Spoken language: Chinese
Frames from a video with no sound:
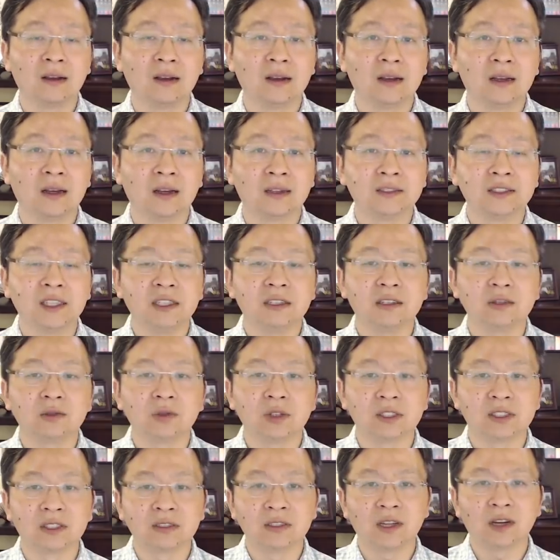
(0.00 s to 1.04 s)
啊，这个
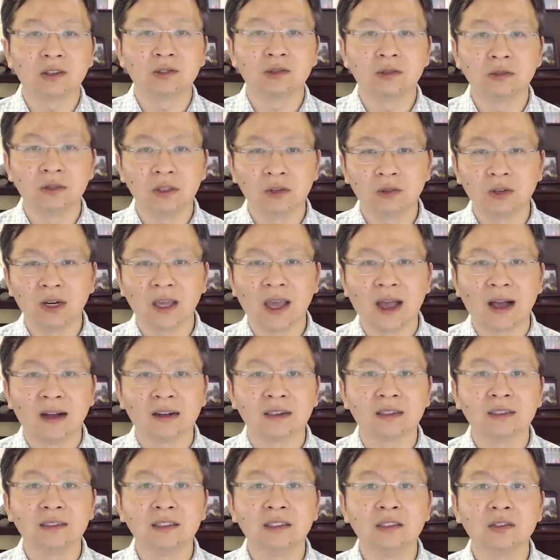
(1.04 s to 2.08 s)
过程当中有
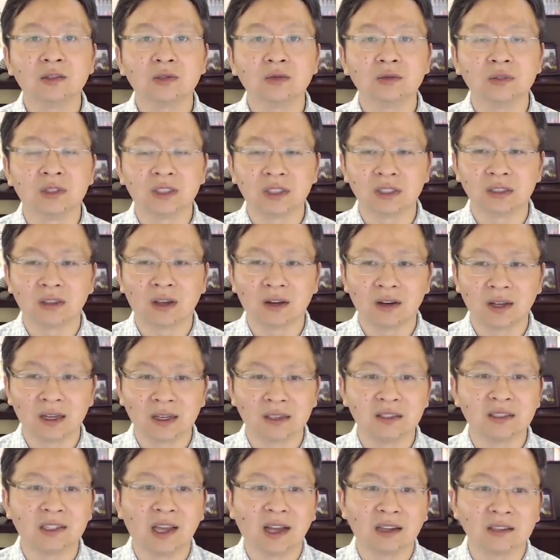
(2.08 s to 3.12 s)
两个因素起到了
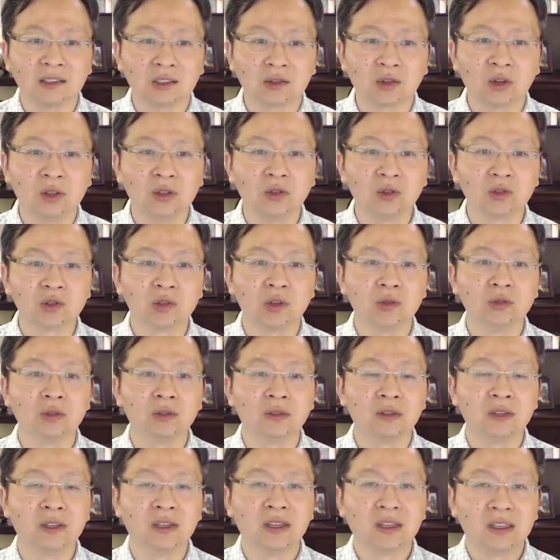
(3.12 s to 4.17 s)
很强的推动作
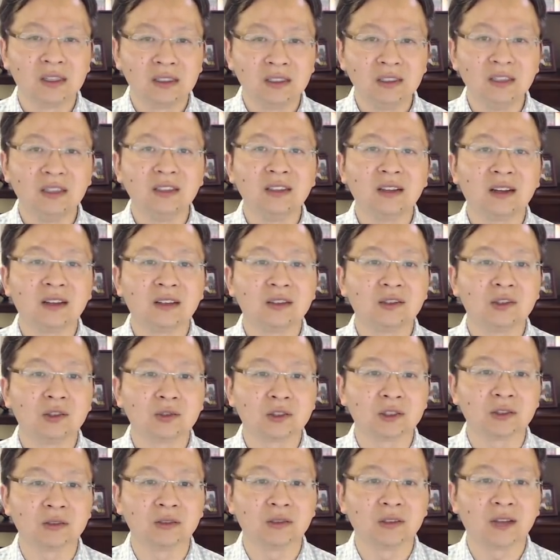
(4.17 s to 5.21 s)
用，一呢就
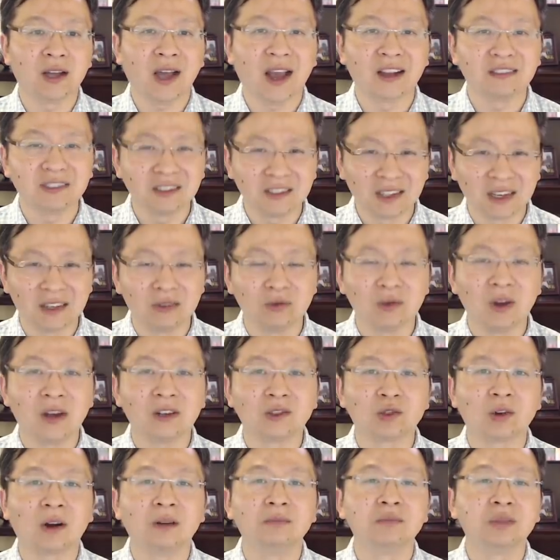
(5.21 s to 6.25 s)
是还是得
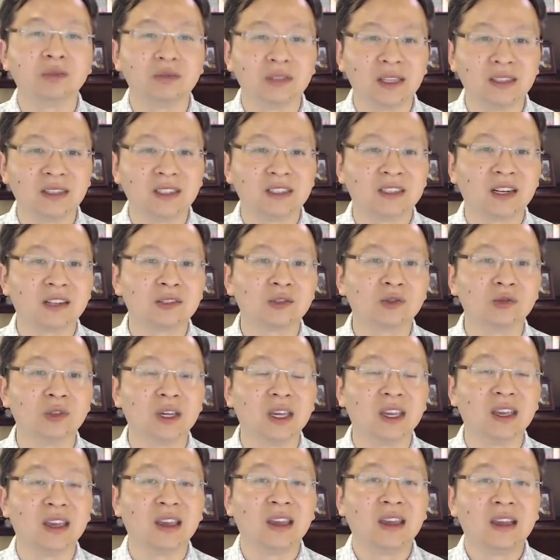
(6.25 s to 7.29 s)
怨川普的那张
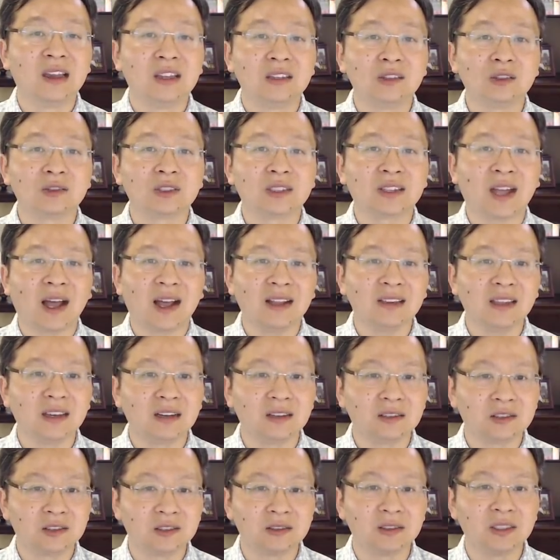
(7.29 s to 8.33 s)
嘴，就是他那
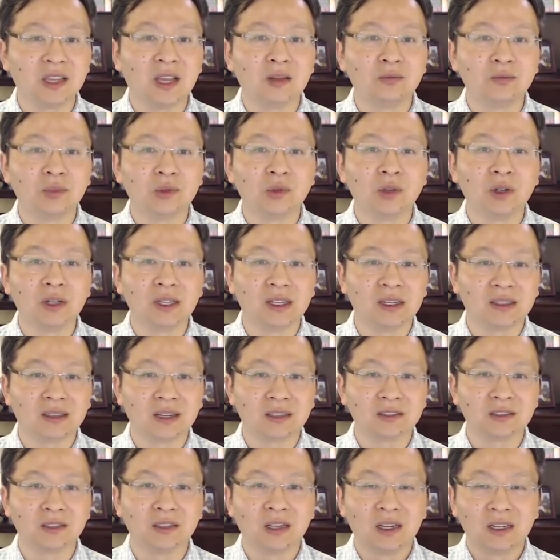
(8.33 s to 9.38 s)
个直言不讳，
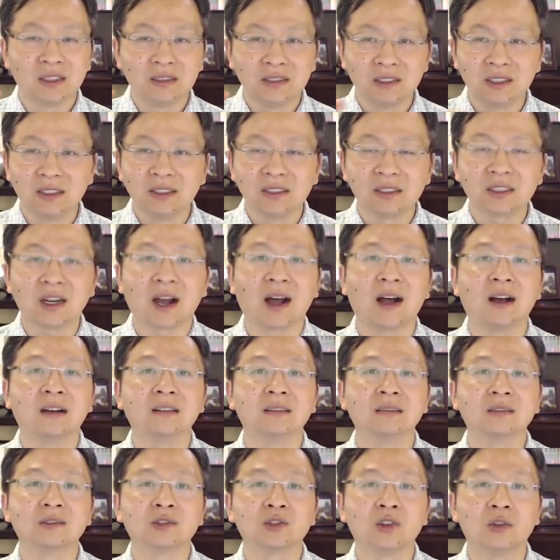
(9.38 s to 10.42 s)
但是经
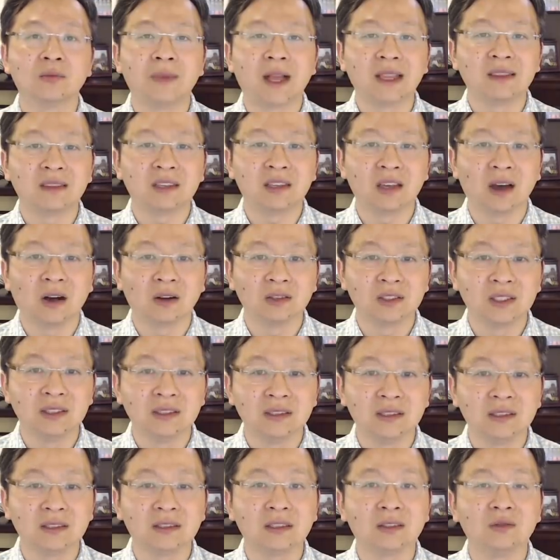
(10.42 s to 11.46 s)
常充满挑衅
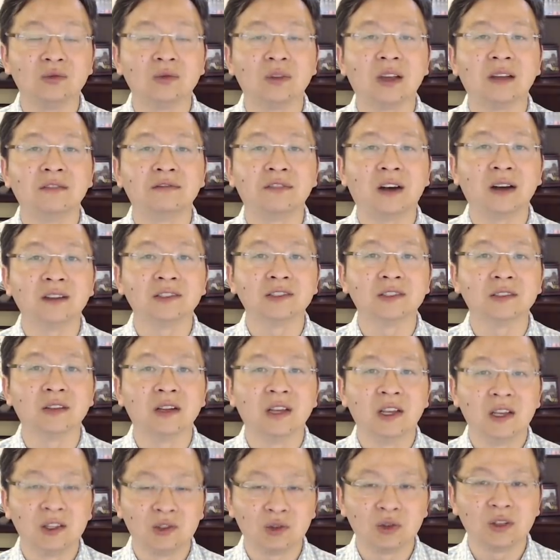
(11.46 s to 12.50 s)
性的语言方式，
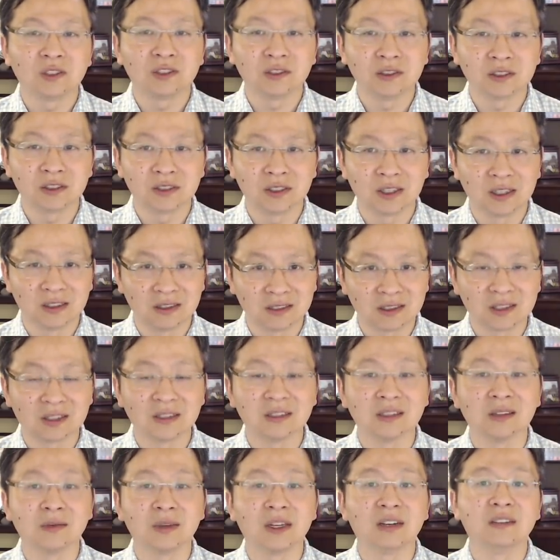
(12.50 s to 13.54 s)
确实是很
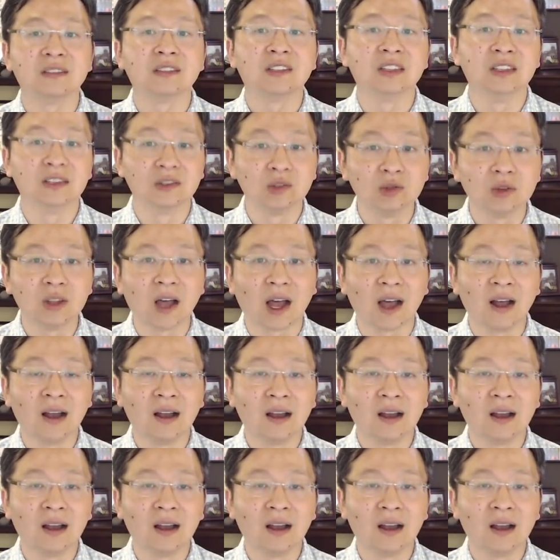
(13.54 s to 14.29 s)
刺激别人情绪的。